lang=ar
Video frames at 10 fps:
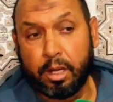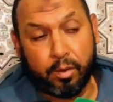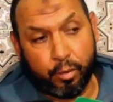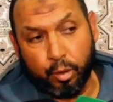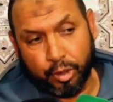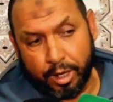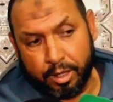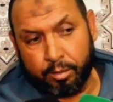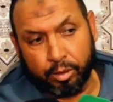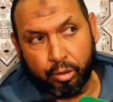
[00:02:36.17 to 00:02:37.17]
الفلوس
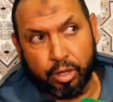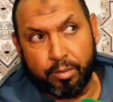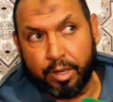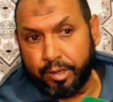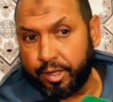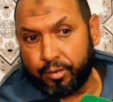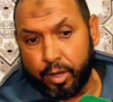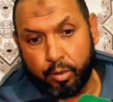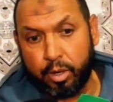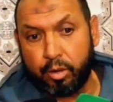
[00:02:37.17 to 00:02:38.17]
كاينه محطوطه ما هزت
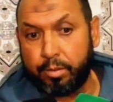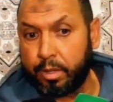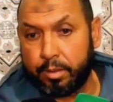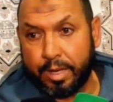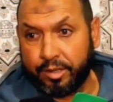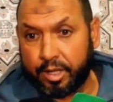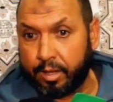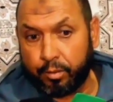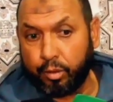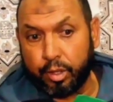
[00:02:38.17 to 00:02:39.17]
فيها والو ما هزت
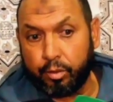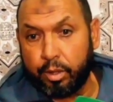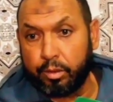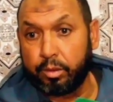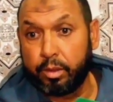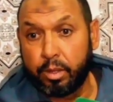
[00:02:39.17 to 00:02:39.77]
لا فلوس لا والو